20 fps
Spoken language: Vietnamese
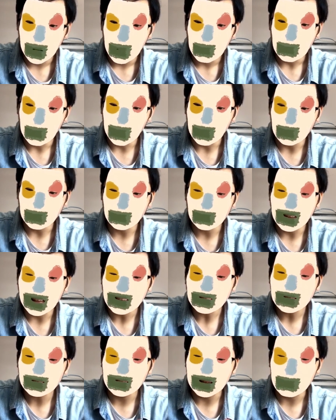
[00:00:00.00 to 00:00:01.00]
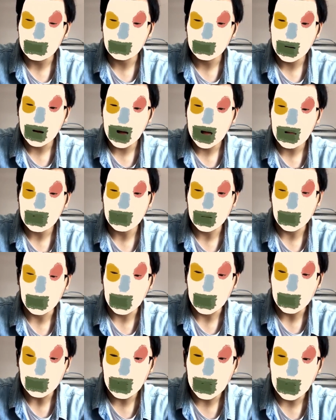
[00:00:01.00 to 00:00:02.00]
mình đã từng gặp qua nhiều
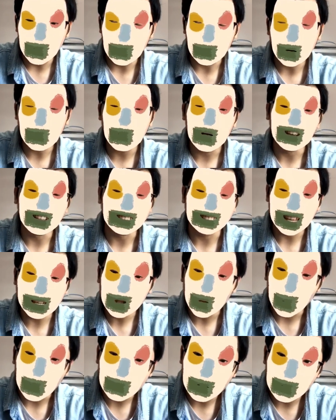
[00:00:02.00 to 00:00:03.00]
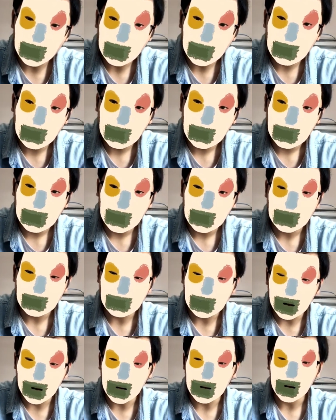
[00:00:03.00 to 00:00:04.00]
kiểu người có ngoại hình sáng sủa chứ
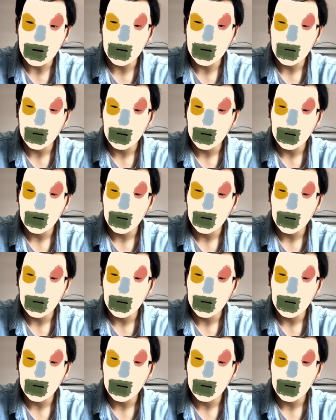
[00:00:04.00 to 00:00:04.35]
nhưng